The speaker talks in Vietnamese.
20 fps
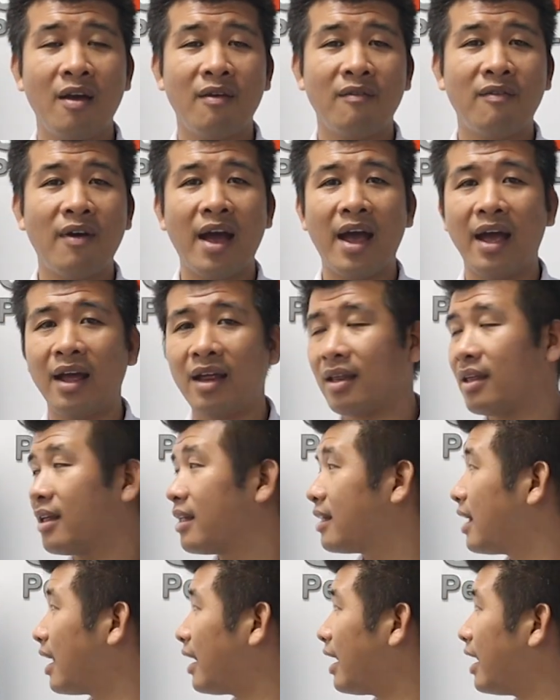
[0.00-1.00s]
Và
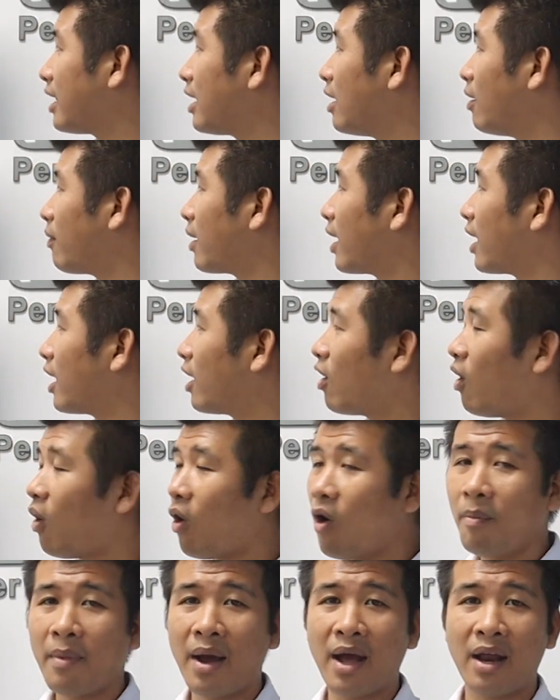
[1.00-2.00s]
rất là nhiều các cái
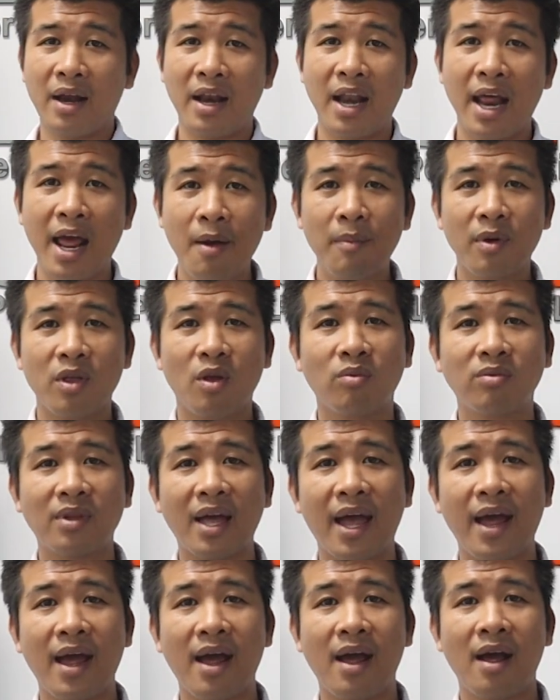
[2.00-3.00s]
gỗ mà nếu mà chúng
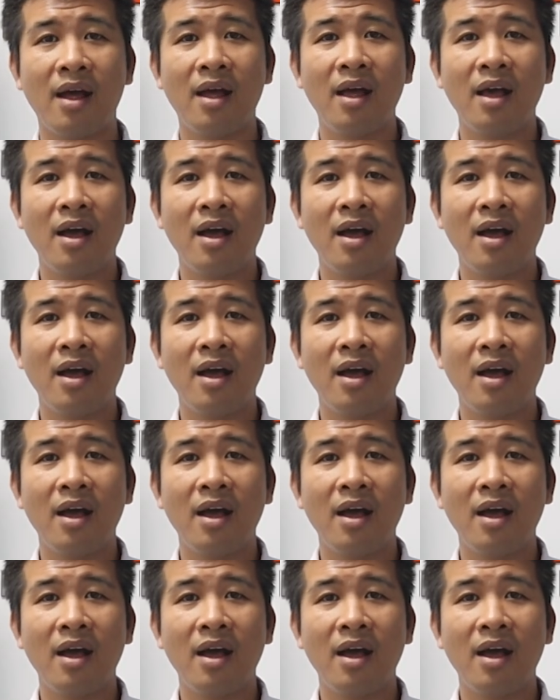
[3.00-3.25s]
ta